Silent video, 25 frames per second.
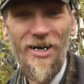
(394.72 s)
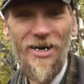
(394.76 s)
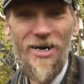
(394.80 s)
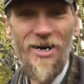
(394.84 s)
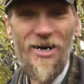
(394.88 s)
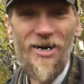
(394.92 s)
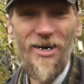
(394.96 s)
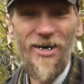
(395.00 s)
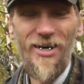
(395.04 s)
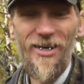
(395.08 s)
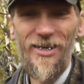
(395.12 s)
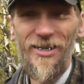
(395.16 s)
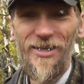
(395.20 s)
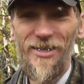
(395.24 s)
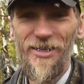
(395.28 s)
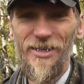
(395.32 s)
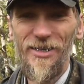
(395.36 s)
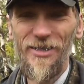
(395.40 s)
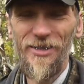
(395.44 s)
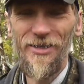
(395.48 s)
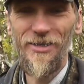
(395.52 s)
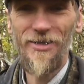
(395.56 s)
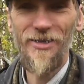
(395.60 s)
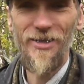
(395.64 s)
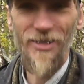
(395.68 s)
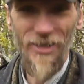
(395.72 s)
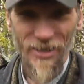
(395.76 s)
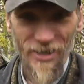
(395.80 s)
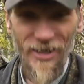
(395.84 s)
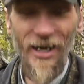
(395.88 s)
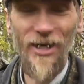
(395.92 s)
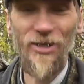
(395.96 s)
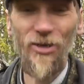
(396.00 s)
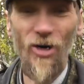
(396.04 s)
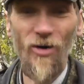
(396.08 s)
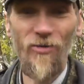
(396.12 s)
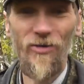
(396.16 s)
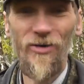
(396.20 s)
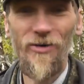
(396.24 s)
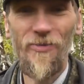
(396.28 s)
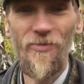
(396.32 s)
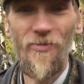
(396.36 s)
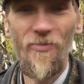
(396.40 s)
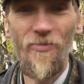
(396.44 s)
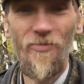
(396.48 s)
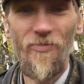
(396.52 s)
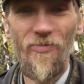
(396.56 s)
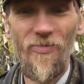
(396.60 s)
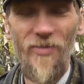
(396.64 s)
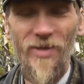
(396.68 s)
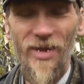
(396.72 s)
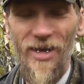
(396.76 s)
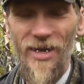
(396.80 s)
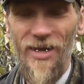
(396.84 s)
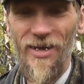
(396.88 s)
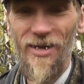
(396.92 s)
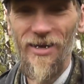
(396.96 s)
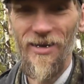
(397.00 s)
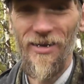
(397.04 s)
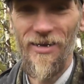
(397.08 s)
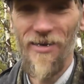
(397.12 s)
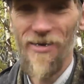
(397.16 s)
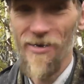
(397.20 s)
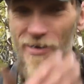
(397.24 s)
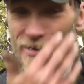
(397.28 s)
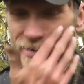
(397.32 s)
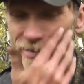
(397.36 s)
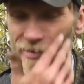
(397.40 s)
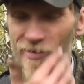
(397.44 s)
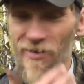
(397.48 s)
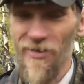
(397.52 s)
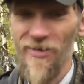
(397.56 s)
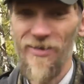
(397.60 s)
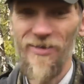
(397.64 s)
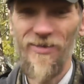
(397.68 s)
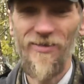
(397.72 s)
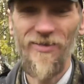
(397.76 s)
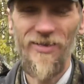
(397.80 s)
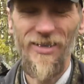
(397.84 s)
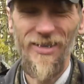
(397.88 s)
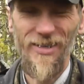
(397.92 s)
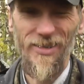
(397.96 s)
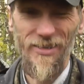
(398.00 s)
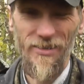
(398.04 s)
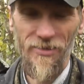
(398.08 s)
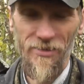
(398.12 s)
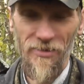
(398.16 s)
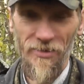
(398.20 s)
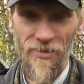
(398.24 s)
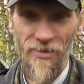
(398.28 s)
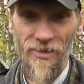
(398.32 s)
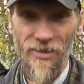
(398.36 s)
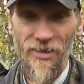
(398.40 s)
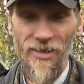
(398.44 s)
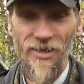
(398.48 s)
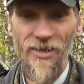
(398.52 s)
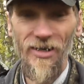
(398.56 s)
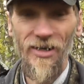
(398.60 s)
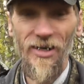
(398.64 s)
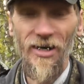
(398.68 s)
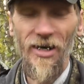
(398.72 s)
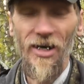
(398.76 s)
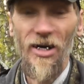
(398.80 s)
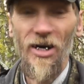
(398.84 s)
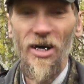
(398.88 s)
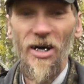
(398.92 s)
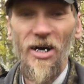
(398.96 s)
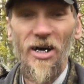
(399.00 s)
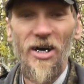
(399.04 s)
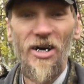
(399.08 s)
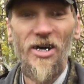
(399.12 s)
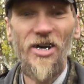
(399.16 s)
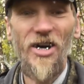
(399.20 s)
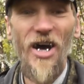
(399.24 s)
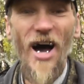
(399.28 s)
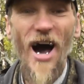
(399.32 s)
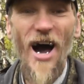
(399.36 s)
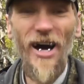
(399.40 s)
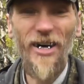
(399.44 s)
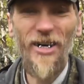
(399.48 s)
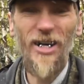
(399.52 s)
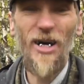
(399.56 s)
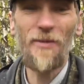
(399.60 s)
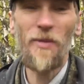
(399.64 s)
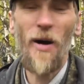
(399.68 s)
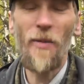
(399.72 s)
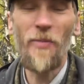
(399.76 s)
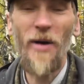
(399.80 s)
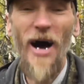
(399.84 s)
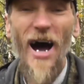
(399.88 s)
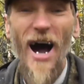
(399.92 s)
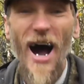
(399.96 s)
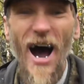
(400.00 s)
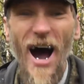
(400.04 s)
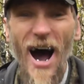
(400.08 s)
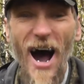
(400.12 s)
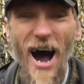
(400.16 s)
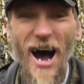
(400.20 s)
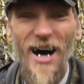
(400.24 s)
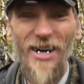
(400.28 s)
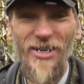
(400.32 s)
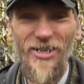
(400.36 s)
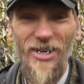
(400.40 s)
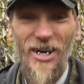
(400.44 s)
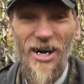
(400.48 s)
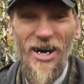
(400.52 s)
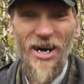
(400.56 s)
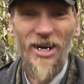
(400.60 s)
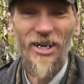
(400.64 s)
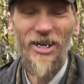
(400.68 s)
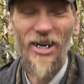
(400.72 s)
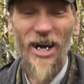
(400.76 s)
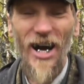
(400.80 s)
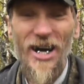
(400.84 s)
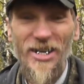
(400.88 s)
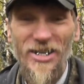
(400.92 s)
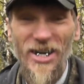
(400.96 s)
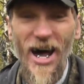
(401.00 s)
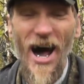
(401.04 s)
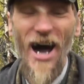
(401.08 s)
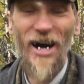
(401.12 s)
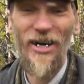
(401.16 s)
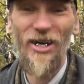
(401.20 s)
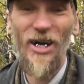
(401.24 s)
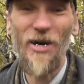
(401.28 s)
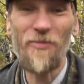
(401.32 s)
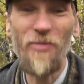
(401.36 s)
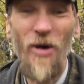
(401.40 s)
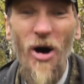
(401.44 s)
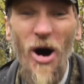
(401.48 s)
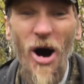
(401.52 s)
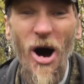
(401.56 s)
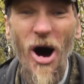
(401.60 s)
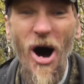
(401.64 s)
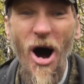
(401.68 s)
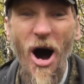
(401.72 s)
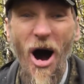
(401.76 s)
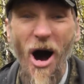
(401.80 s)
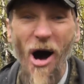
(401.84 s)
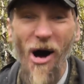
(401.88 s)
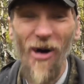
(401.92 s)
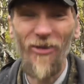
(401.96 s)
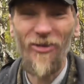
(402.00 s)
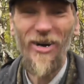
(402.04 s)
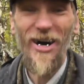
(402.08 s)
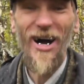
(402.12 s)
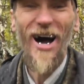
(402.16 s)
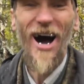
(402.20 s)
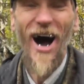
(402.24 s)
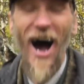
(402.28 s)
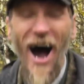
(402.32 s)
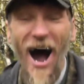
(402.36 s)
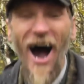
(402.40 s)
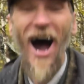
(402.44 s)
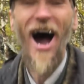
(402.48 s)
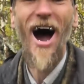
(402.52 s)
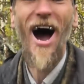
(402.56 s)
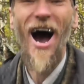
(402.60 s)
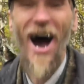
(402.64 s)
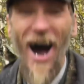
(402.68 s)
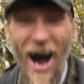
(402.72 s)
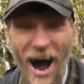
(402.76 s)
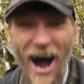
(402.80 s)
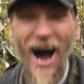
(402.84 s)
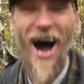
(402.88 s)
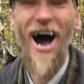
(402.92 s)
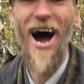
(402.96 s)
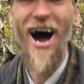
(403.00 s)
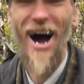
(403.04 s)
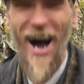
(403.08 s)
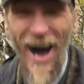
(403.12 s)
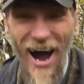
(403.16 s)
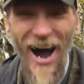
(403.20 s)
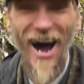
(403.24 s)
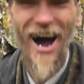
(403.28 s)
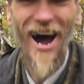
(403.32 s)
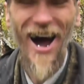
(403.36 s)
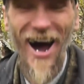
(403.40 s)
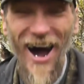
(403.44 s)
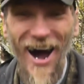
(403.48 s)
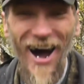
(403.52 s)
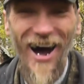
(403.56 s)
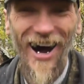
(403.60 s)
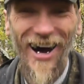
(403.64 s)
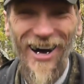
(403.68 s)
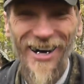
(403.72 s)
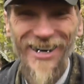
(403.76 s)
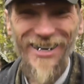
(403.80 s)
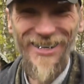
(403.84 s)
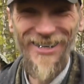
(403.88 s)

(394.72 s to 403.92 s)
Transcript: Подожди, готов точно? Готов. Раз, два, три. Я грибобас! Гроза грибов! Ха-ха-ха!